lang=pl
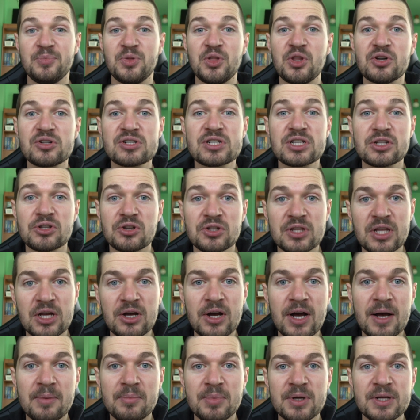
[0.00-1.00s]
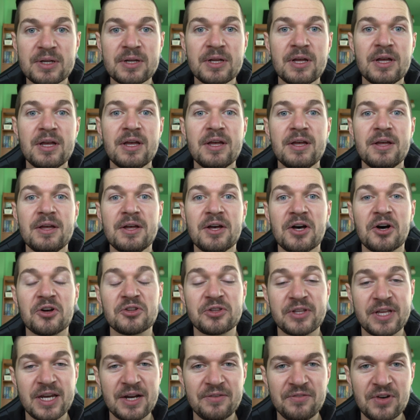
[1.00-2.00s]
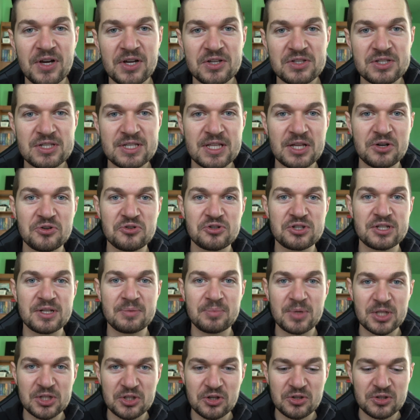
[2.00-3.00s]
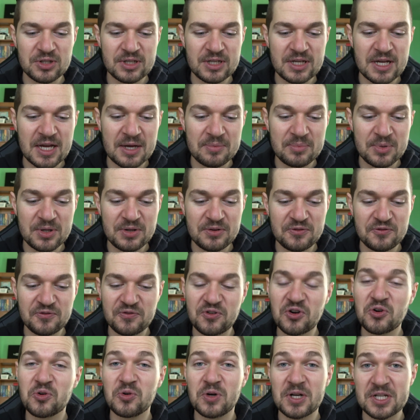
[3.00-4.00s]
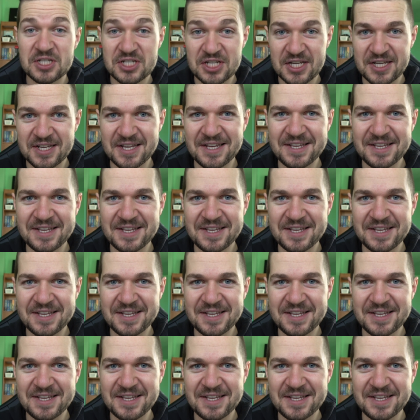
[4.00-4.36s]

dążę do tego, aby odkrywając te różne metody, aby w ogóle się